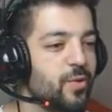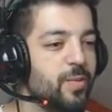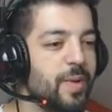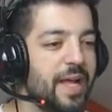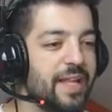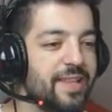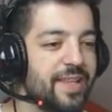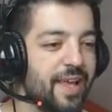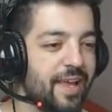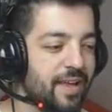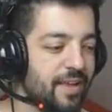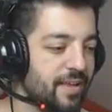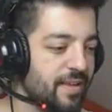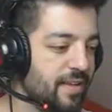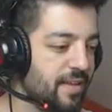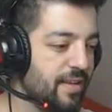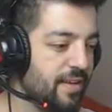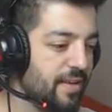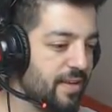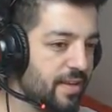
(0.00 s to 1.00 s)
Bu bende.
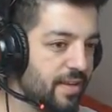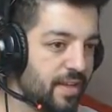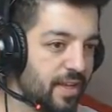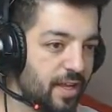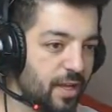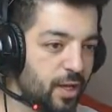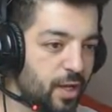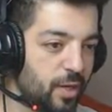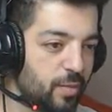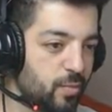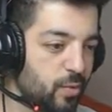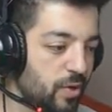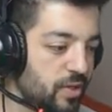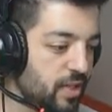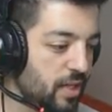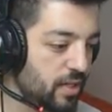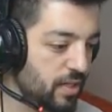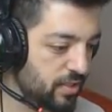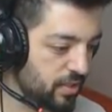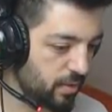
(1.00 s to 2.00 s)
Ee, bu
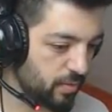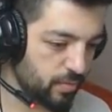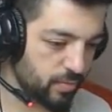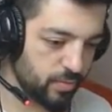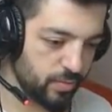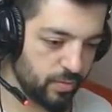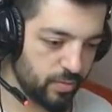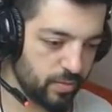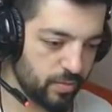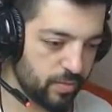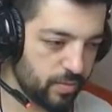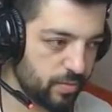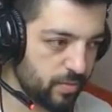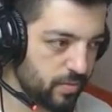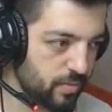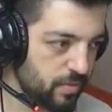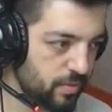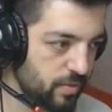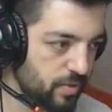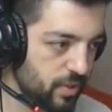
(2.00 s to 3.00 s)
arada arkadaşlar bu
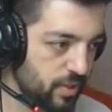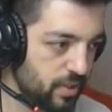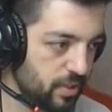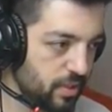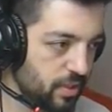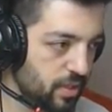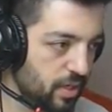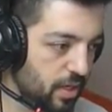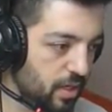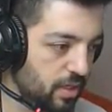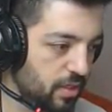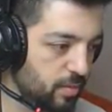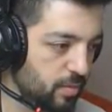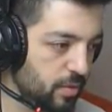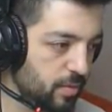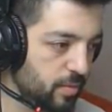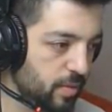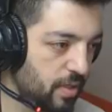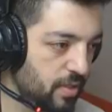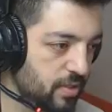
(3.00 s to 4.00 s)
takılı kaldı
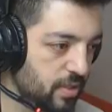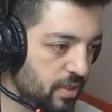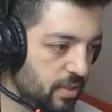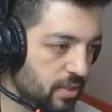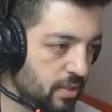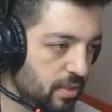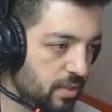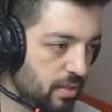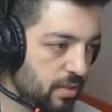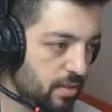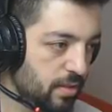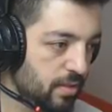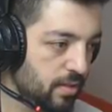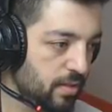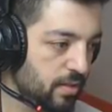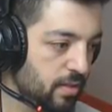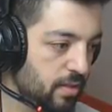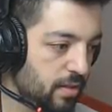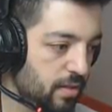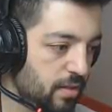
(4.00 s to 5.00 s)
mı? Bazen
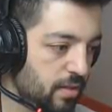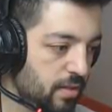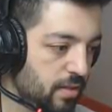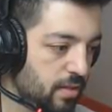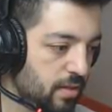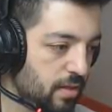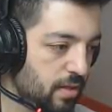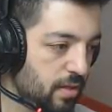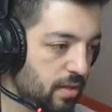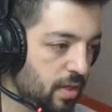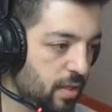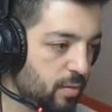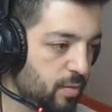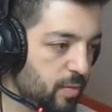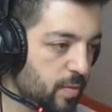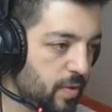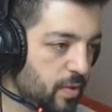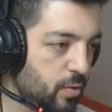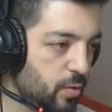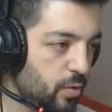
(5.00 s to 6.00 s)
hani
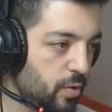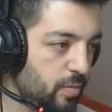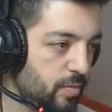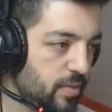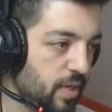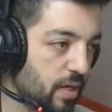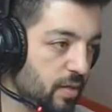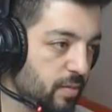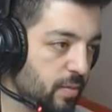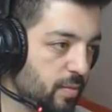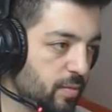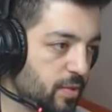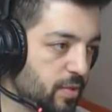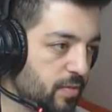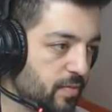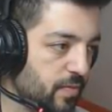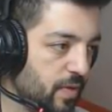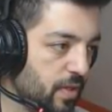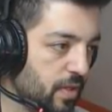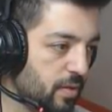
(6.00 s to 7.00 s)
bir bakıyorum
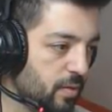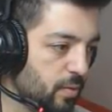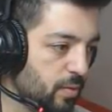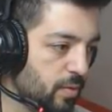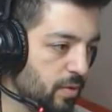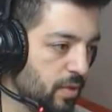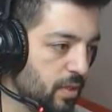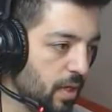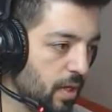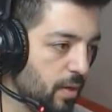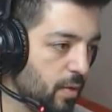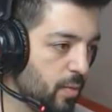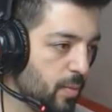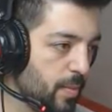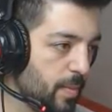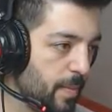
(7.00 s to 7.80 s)
takmamışım falan oluyor da.